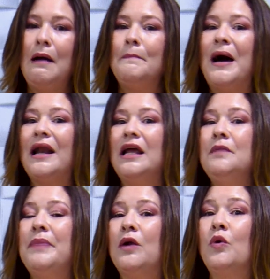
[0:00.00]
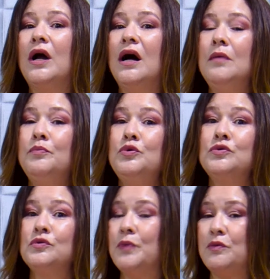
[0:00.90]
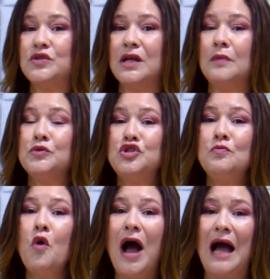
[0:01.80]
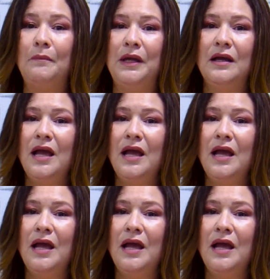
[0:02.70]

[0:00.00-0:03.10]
para ir para, campus, para os campos de Moabe.